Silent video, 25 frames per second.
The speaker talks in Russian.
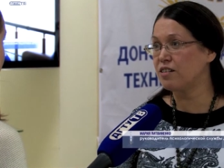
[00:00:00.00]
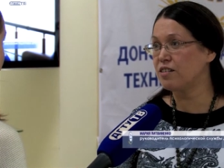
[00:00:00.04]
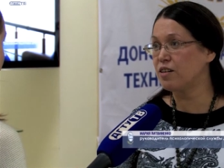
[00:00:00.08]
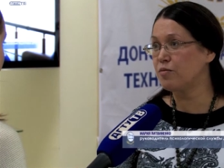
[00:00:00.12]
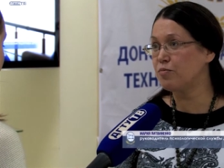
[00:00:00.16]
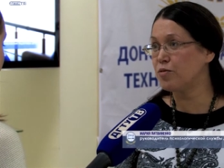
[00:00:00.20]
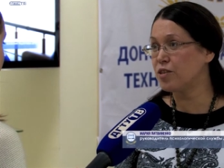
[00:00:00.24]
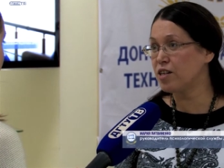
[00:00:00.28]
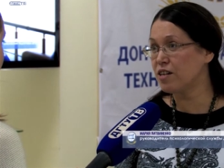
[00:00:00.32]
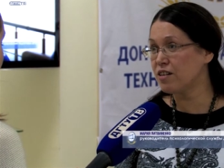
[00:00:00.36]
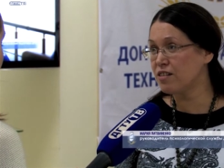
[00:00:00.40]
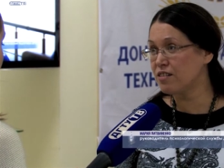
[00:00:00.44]

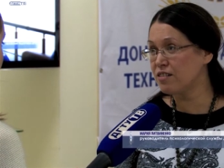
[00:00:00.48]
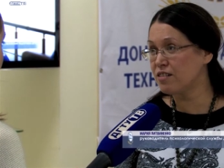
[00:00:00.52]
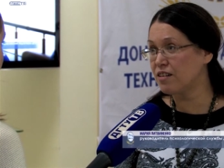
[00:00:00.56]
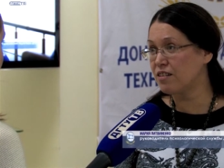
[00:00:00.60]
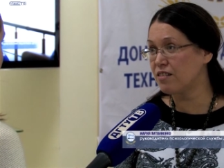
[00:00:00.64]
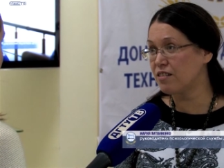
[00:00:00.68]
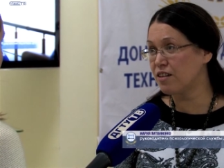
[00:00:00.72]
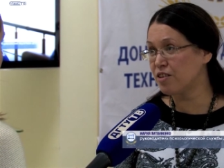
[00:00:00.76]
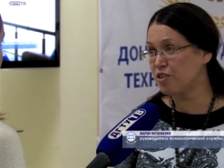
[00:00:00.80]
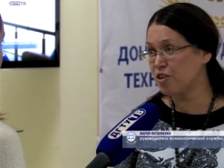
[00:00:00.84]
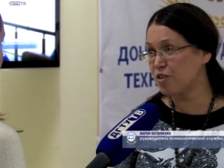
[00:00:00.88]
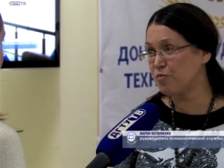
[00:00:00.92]

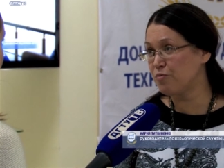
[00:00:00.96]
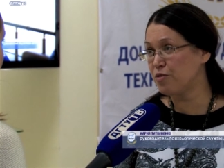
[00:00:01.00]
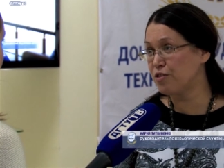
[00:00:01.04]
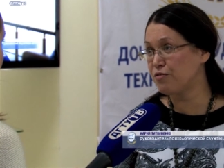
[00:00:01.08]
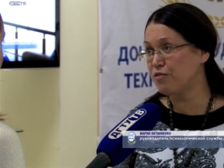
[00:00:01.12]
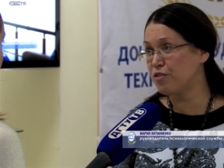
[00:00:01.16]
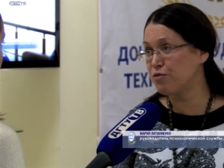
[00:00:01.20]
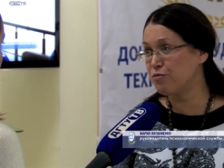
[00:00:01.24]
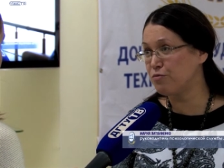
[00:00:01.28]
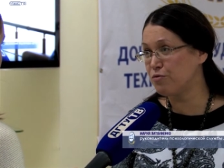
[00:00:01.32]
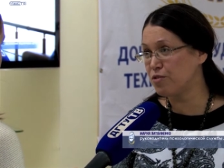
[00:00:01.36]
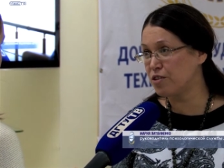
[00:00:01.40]
адаптация наших
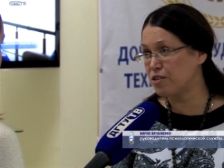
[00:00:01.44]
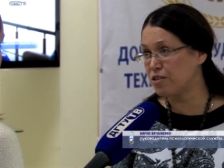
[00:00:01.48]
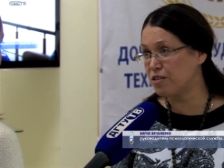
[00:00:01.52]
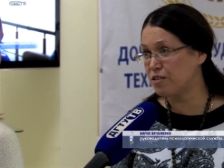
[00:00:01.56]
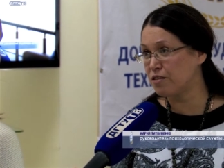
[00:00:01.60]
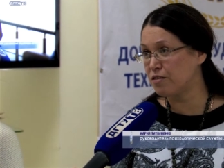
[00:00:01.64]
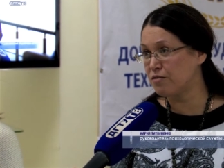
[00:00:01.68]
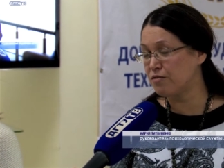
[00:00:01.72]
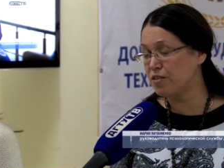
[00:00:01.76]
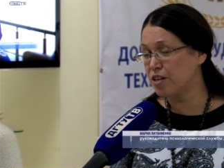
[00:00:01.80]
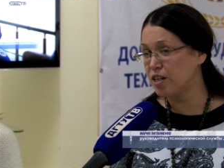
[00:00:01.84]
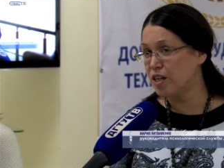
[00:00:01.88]

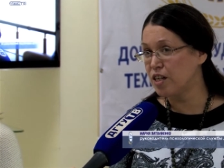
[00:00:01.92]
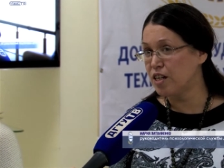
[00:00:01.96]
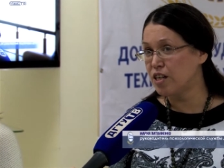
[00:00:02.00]
первокурсников.